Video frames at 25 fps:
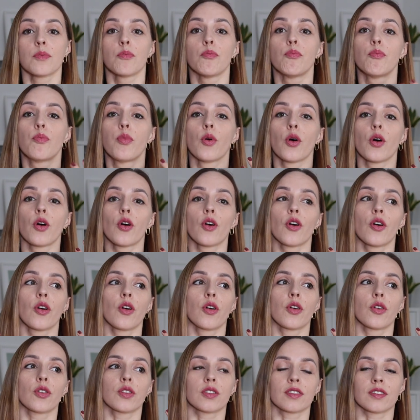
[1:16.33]

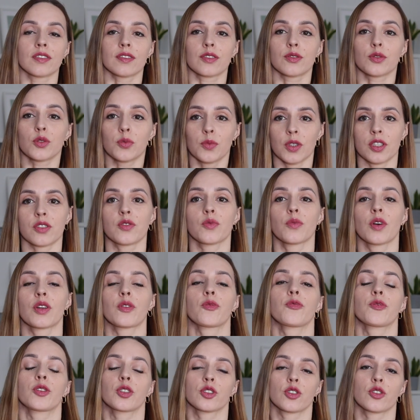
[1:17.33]
bo e, suma
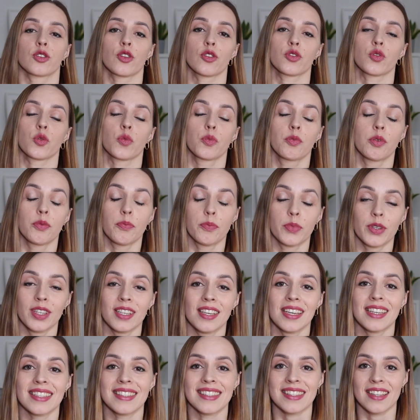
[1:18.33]
summarum większość osób
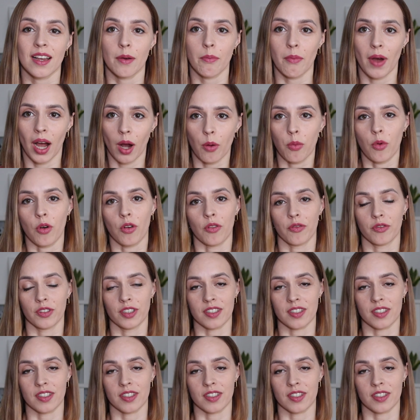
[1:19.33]
pije za mało,